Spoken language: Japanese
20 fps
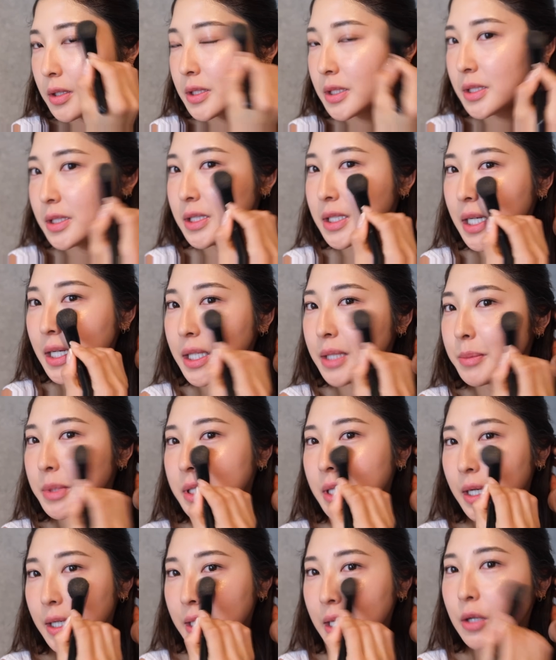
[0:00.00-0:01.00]
直で
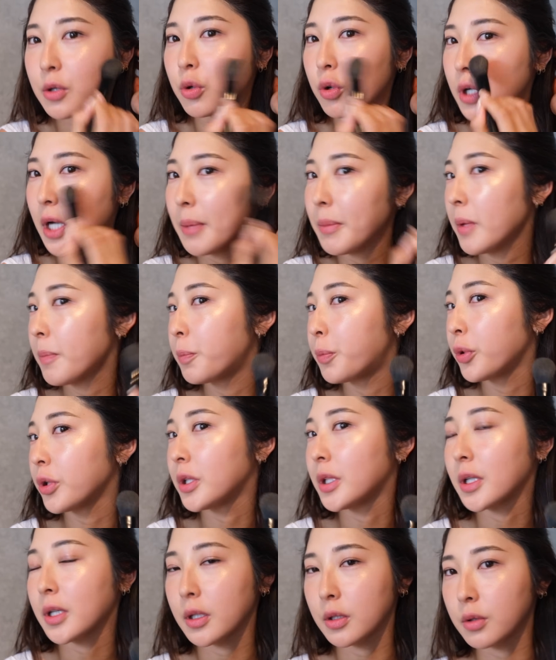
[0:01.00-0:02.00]
見たら結構ラメっぽ
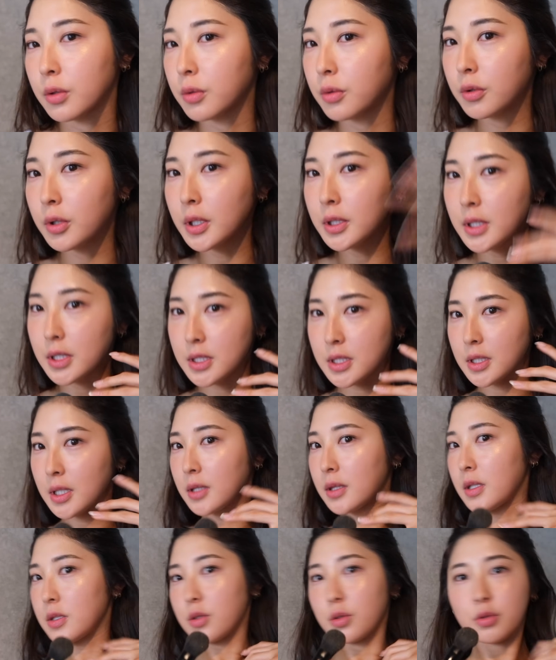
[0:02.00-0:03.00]
いんやけどこうやってつ
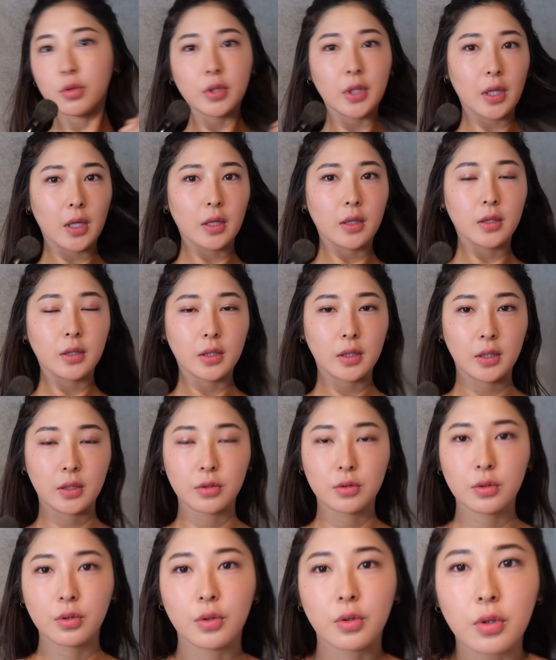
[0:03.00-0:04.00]
けて外でい
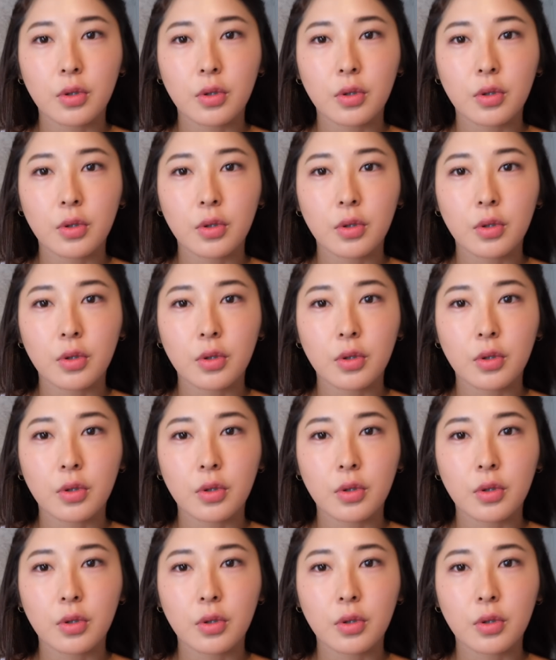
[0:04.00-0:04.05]
ると